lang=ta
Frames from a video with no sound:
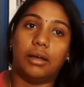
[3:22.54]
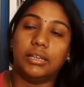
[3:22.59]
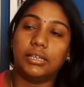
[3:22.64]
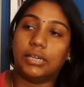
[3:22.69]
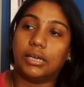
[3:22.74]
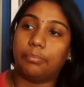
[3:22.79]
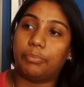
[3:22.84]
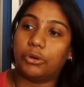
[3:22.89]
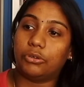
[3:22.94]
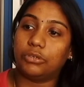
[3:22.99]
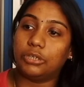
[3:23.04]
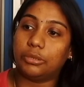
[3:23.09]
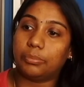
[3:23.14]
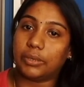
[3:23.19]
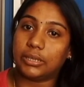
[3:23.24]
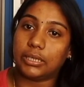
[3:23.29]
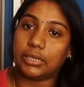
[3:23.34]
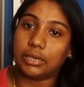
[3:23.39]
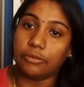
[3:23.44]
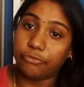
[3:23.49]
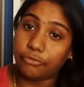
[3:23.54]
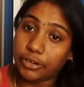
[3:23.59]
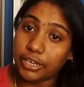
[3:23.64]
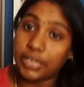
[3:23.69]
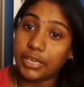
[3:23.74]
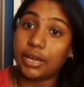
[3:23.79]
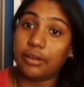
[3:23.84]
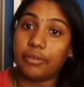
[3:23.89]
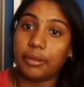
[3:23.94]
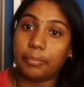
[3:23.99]
அதுக்கப்புறம் வந்து பார்த்தீங்கன்னா
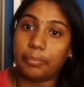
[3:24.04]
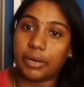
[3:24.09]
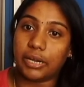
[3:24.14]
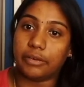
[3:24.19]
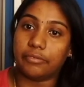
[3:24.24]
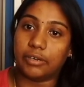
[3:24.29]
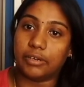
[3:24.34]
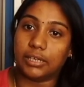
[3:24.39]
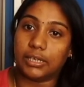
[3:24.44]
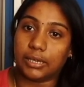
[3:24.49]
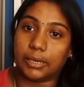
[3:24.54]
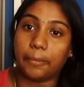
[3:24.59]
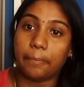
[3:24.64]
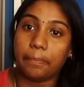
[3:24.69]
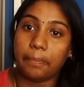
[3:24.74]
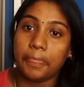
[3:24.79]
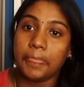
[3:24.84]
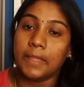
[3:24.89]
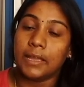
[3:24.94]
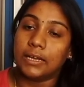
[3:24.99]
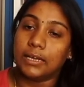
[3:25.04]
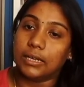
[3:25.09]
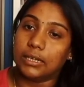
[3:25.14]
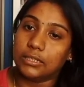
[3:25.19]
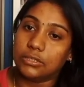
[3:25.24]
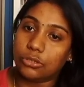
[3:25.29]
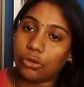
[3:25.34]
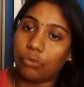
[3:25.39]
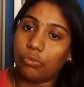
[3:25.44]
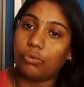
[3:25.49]
ஃப்ரீயாகவே பண்ணிவிடுங்க
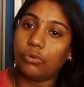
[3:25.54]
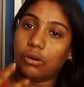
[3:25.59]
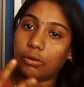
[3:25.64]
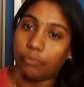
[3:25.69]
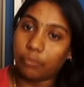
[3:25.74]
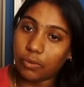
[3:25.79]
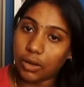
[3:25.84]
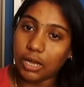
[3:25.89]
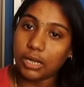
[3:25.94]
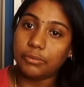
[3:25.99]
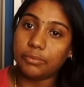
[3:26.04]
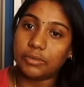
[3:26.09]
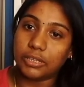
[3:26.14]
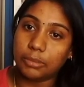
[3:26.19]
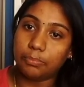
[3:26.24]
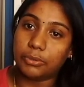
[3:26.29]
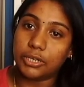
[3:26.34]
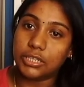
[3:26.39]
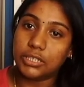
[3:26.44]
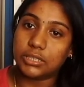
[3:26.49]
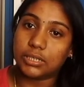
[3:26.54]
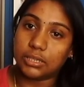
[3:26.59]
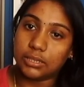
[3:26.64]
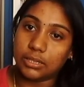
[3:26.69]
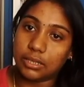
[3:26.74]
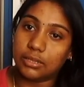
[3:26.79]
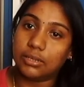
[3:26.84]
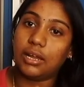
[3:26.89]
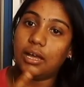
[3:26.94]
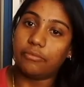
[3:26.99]
ஸோ உங்கள் ஒர்க் வந்து
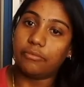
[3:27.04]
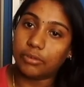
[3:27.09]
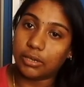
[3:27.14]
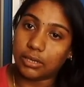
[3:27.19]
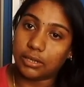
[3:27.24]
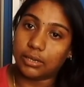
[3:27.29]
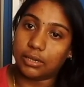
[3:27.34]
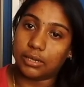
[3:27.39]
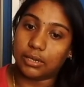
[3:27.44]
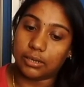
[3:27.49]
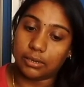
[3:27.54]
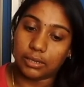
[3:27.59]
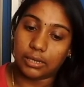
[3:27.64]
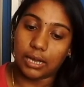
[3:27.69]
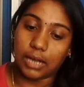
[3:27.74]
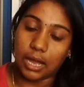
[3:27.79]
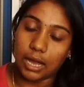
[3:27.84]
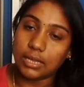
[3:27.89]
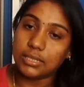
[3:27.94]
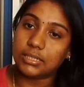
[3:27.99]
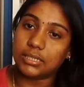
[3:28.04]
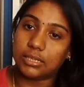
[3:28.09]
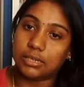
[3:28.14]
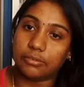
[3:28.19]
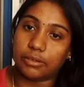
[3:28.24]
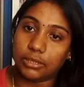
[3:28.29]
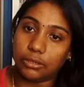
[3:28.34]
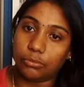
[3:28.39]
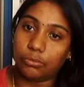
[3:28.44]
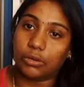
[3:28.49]
பிடிச்சிருந்ததுன்னா அவங்க
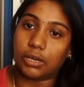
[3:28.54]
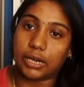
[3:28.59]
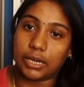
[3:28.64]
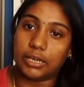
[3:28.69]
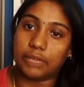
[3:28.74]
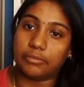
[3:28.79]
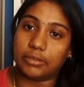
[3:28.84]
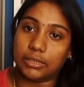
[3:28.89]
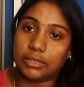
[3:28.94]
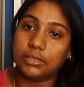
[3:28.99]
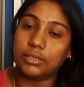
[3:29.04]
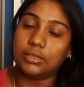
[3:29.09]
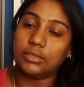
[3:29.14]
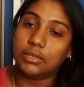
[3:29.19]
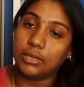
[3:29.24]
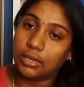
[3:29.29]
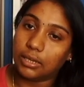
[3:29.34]
காஸ்க்கு வந்து உங்ககிட்ட வந்து